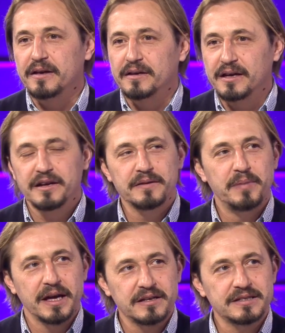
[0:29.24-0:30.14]
yani
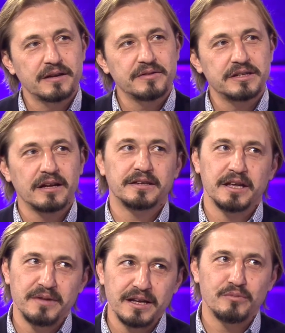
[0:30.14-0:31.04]
beyazlar ve siyahlar
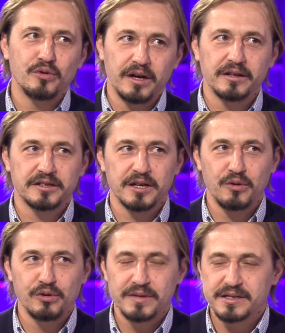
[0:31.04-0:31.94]
demeyelim ona şey
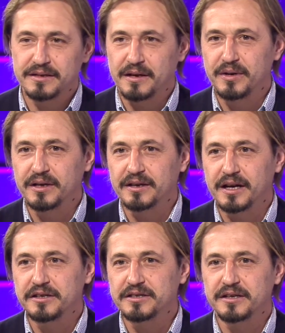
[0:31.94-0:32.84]
olmasın ama
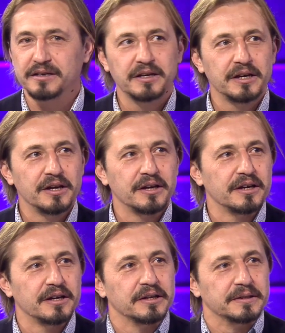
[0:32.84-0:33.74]
yani işte
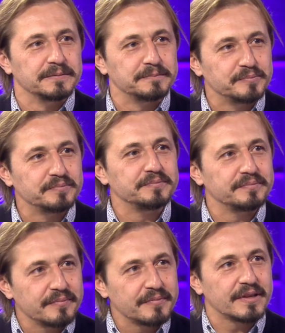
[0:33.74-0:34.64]
ama şey
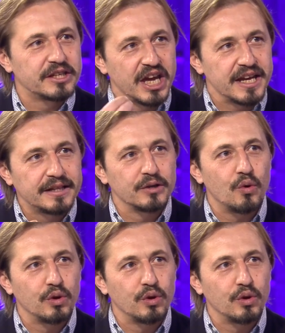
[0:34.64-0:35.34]
genetik olarak genetik tabii ki,